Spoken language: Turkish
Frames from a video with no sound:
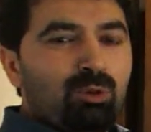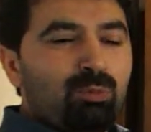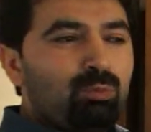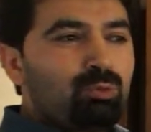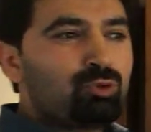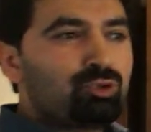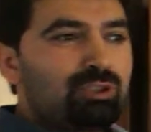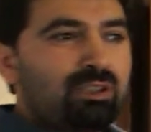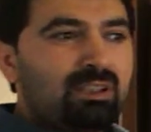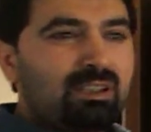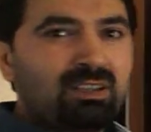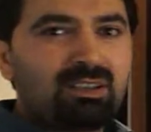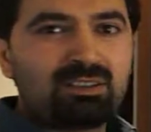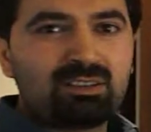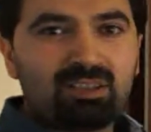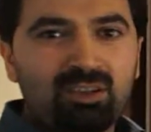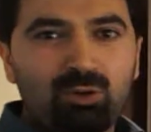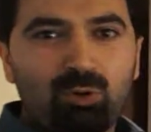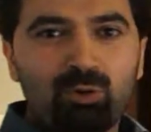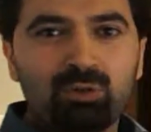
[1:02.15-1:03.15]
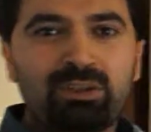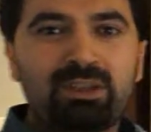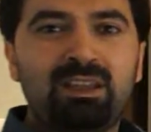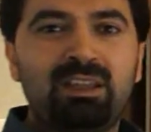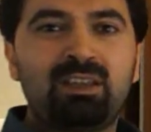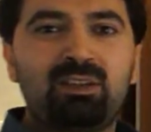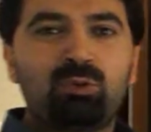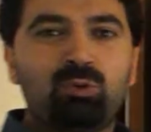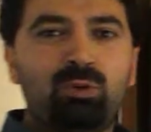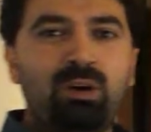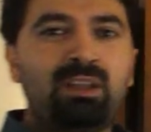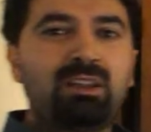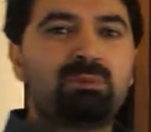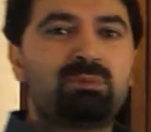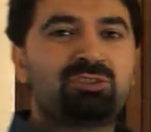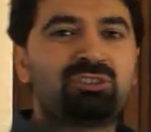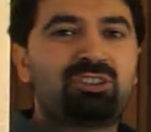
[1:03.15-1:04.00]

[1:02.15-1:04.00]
müşterinin e, odayı güvenli bir